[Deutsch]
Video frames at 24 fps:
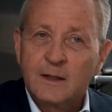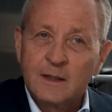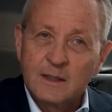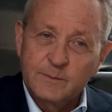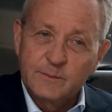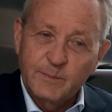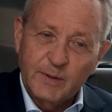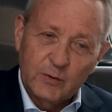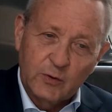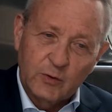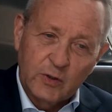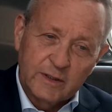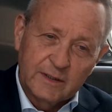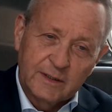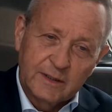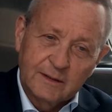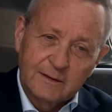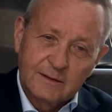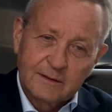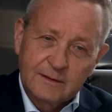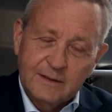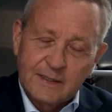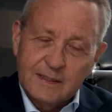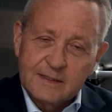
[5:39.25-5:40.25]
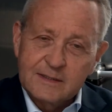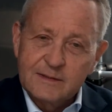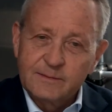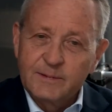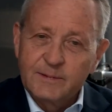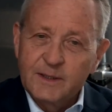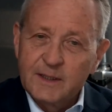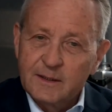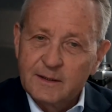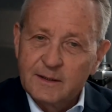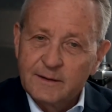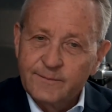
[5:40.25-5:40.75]
Das bedeutet, dass
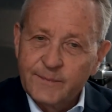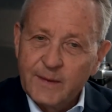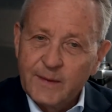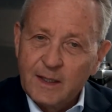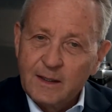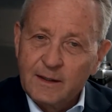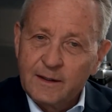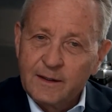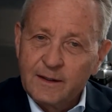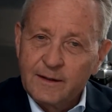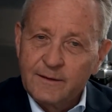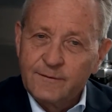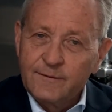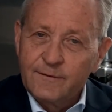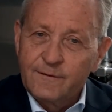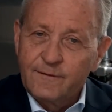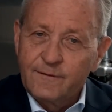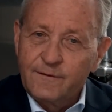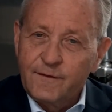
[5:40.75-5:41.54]
wir äh,